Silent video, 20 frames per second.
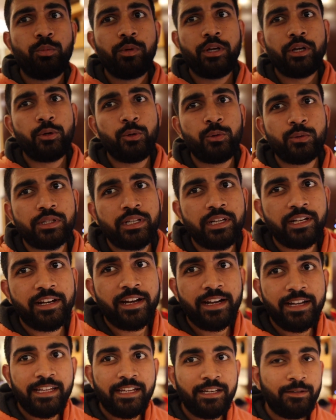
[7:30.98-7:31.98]
दुबई टूरिस्टर
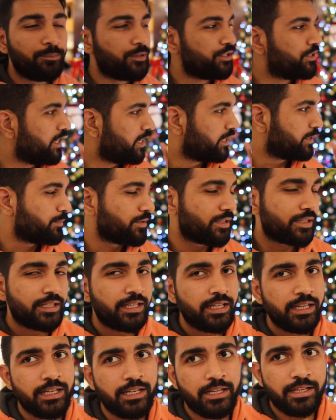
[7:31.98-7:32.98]
रेडी है पीछे एक्सप्रेस
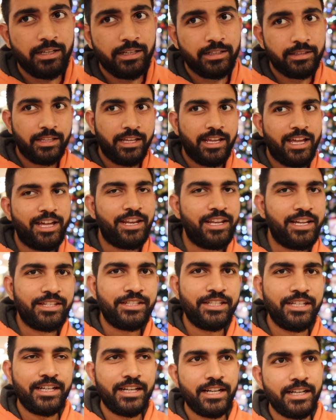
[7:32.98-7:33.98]
की तैयारी
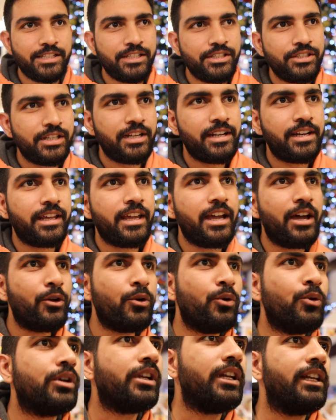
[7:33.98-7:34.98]
अच्छी खासी चल रही है यार
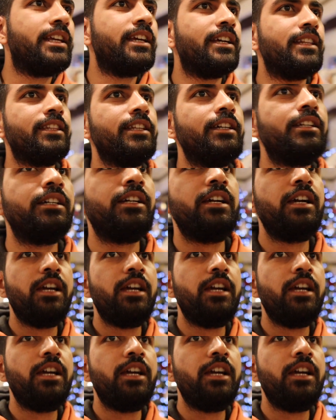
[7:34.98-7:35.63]
होटल के अंदर